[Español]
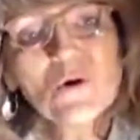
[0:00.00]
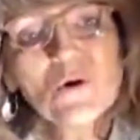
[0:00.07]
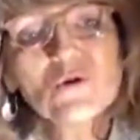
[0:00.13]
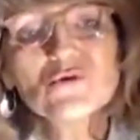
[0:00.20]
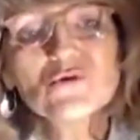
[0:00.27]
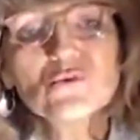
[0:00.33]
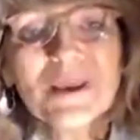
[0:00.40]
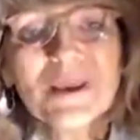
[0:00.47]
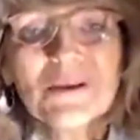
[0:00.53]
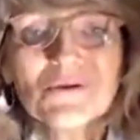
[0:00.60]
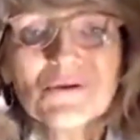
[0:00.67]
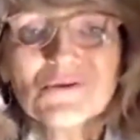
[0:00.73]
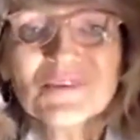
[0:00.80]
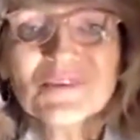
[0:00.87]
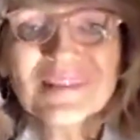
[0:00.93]
los
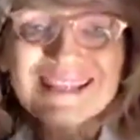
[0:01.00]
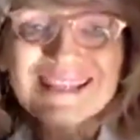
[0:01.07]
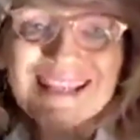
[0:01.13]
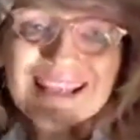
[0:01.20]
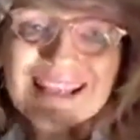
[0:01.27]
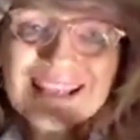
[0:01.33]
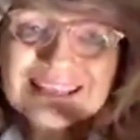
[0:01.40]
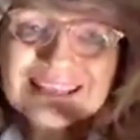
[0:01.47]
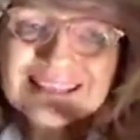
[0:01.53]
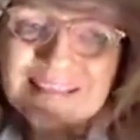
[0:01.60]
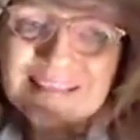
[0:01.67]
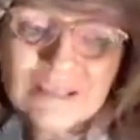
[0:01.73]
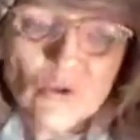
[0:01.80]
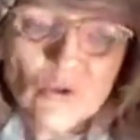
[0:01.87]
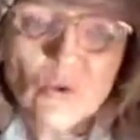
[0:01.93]
sueños de
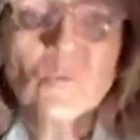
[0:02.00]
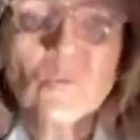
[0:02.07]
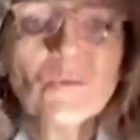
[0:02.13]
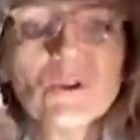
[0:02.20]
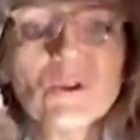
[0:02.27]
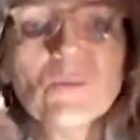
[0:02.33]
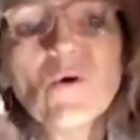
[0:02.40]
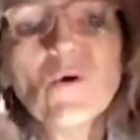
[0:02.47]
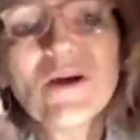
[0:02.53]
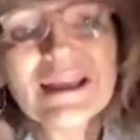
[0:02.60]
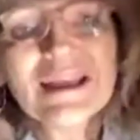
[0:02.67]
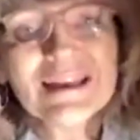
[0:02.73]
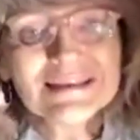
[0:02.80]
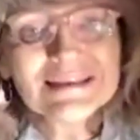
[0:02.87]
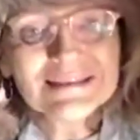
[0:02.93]
cierto grupo de
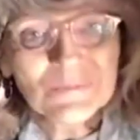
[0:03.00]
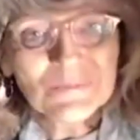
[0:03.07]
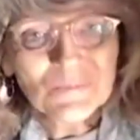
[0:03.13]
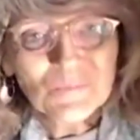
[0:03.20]
mujeres.